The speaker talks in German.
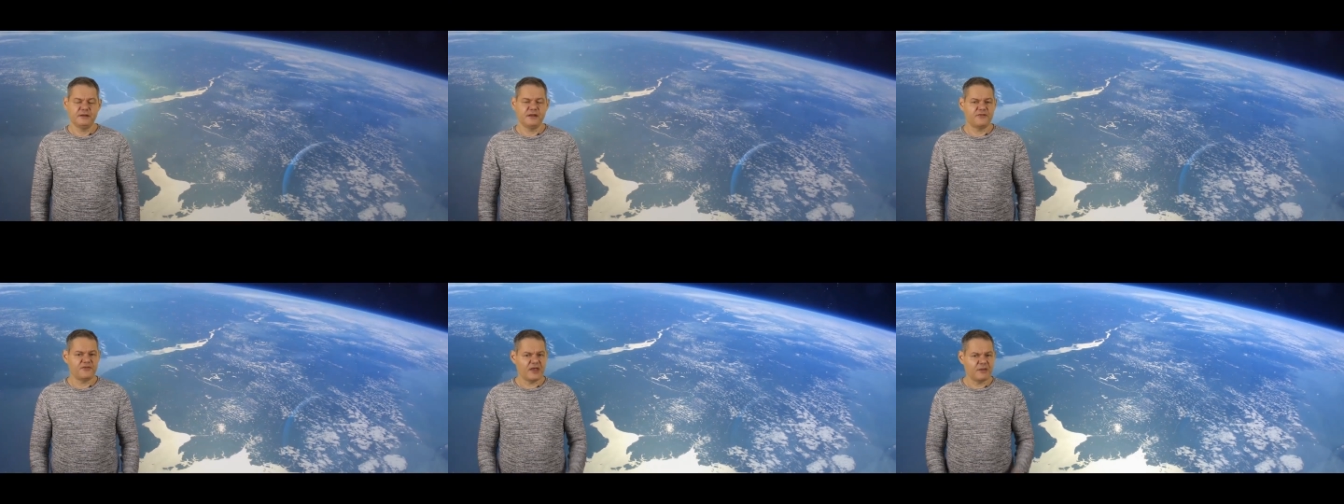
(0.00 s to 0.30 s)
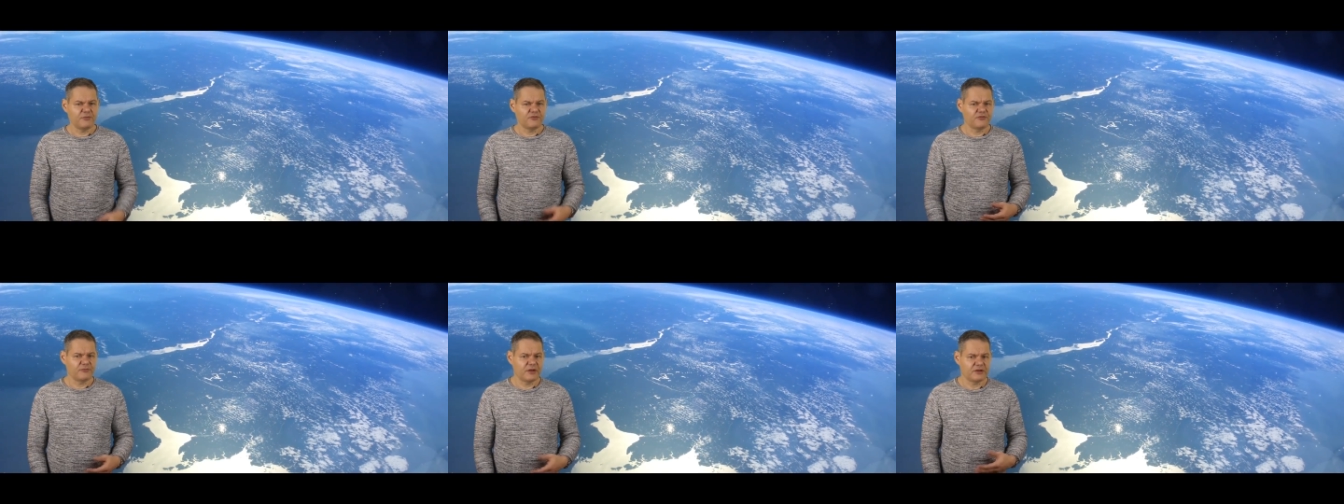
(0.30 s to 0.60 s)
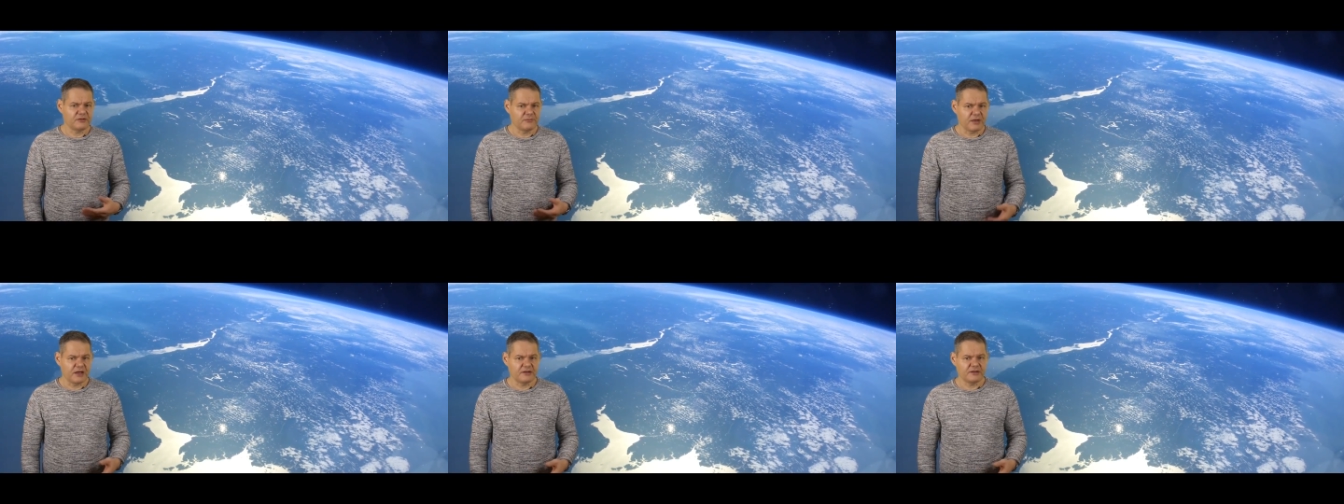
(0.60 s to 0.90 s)
Der serbische
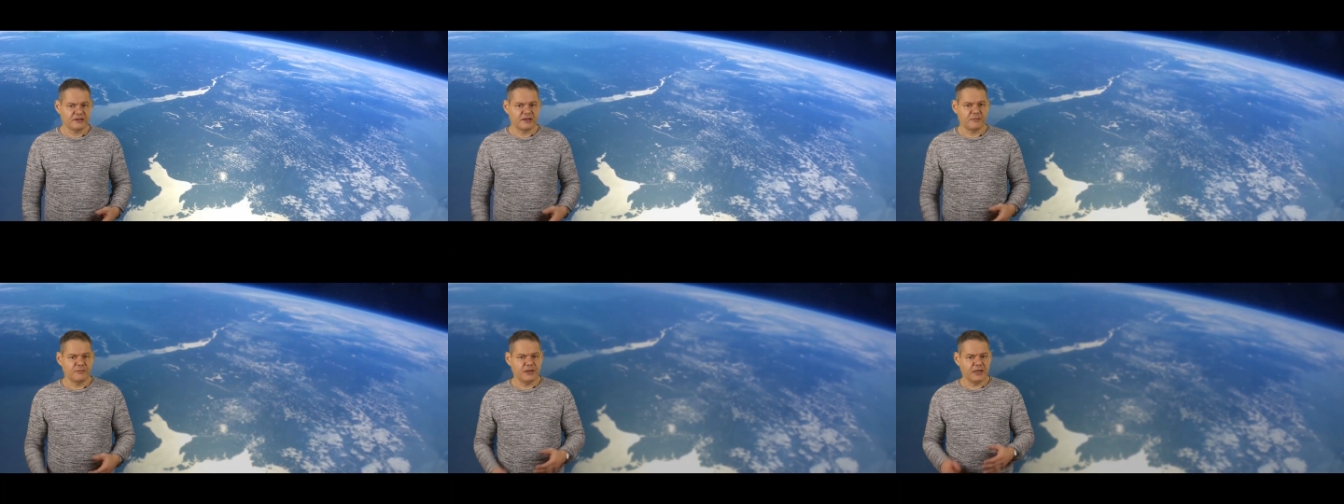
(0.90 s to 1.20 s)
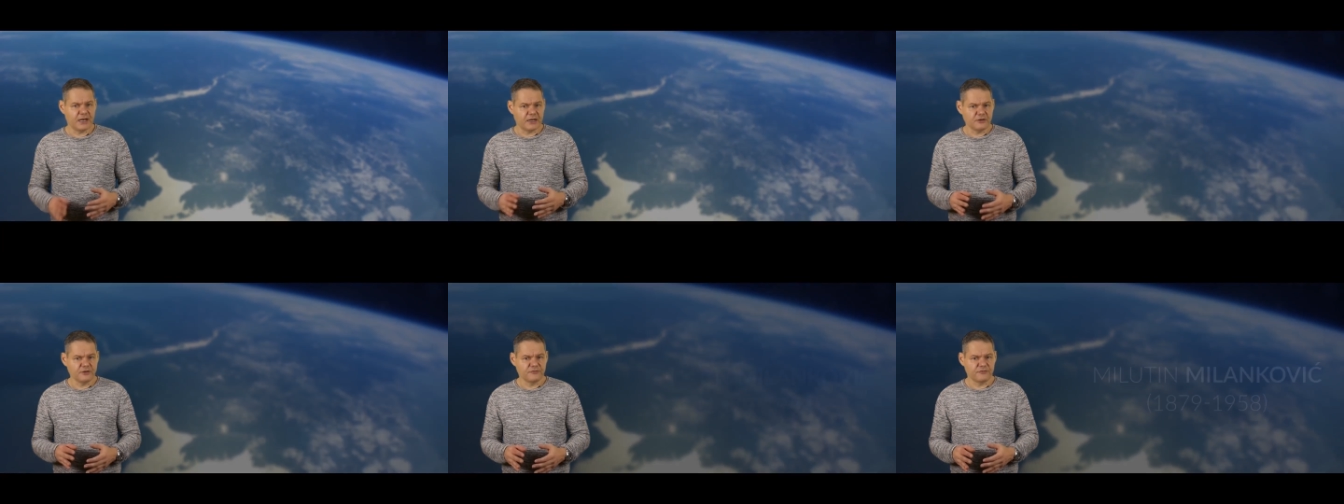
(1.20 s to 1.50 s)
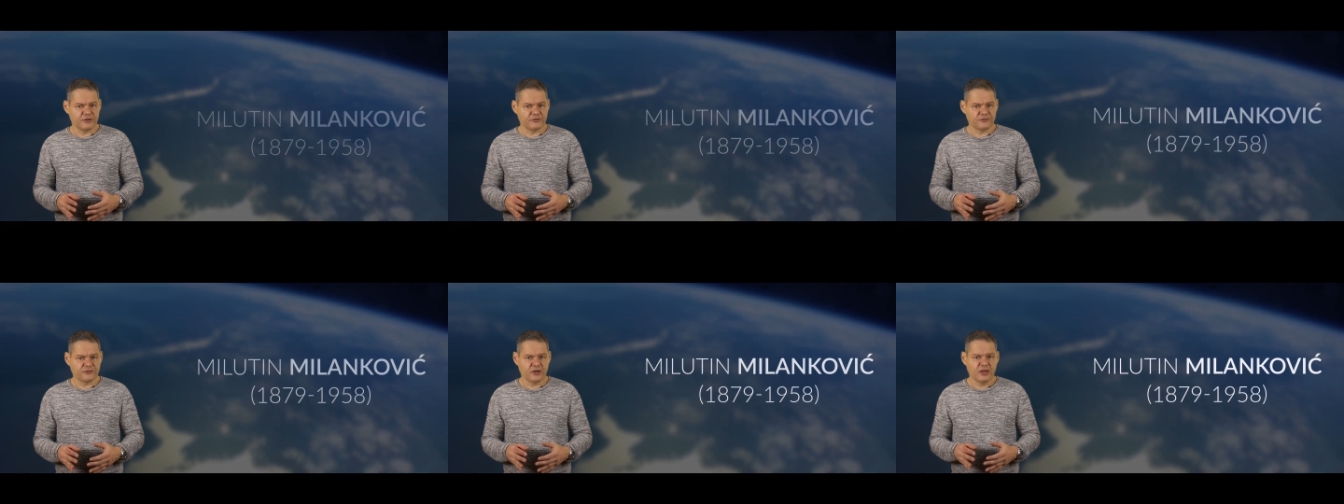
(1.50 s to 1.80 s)
Mathematiker
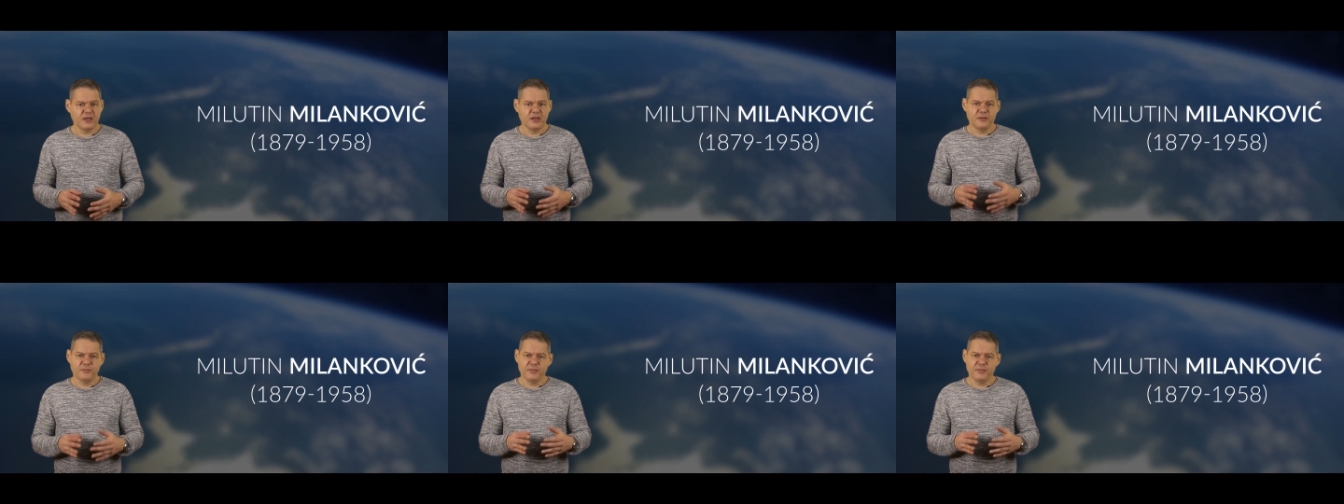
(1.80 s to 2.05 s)
Milankovic